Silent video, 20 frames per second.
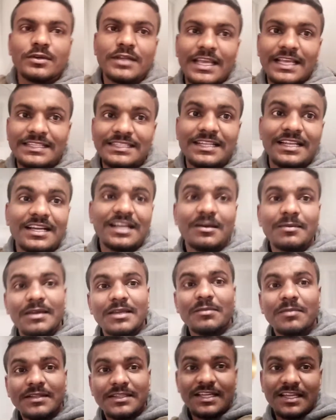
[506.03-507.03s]
तो कैसा लगा
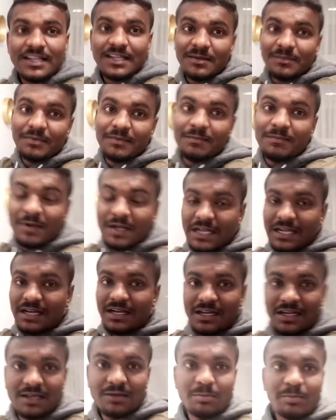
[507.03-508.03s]
भाई बताना पक्का
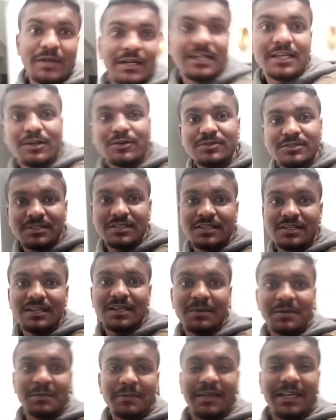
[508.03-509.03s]
हाँ पेंट हाउस
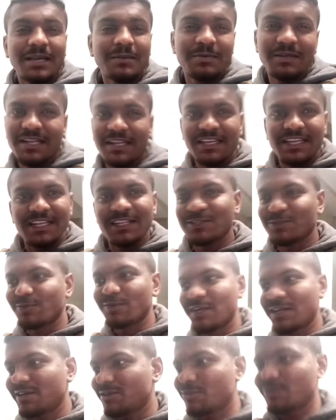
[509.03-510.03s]
अभी मैं यहाँ पर अकेला
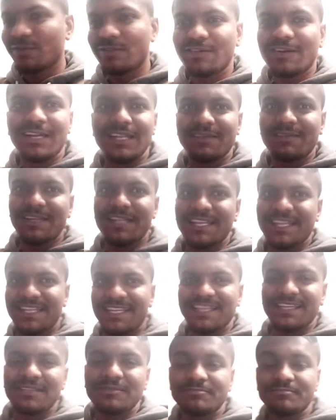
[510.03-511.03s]
सोऊंगा कोई तो आने वाला
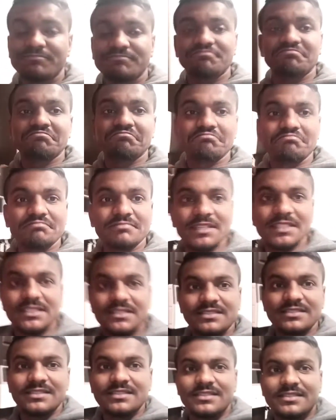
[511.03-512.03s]
नहीं है
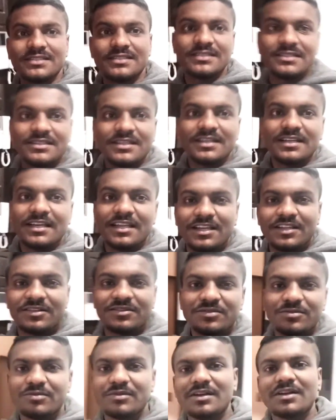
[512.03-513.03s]
बस अकेले
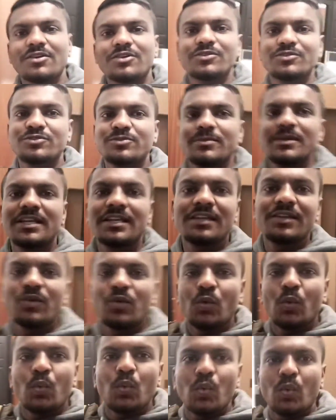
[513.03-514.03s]
सोऊंगा और सुबह
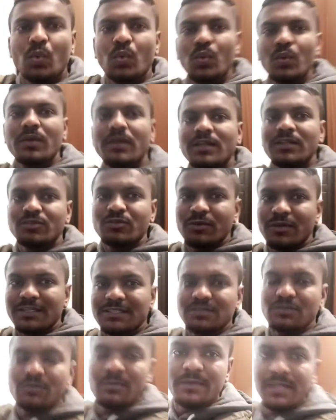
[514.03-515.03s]
थोड़ा
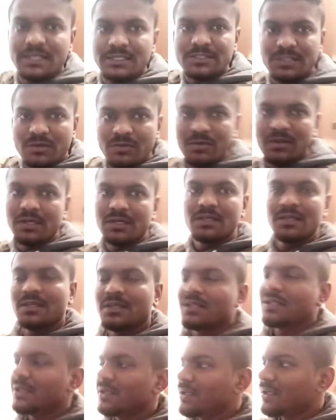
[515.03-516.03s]
सा घूम के जाऊँगा
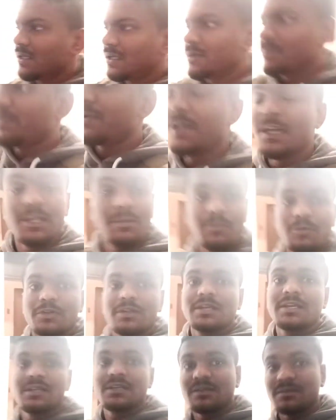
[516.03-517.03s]

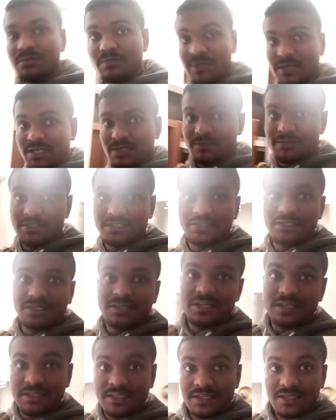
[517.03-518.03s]
एयरपोर्ट बारह बजे
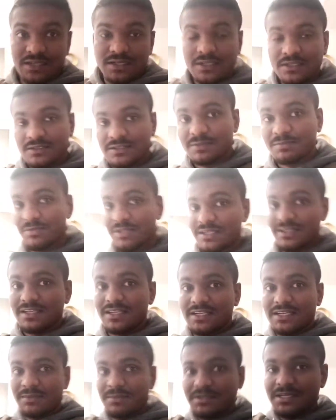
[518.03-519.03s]
तक आई थिंक तब तक
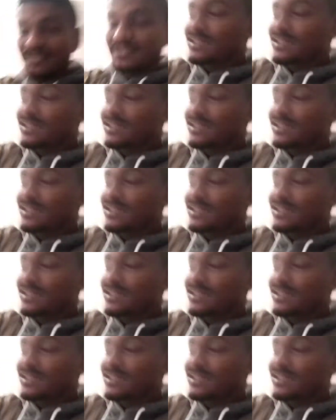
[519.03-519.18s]
के लिए अभी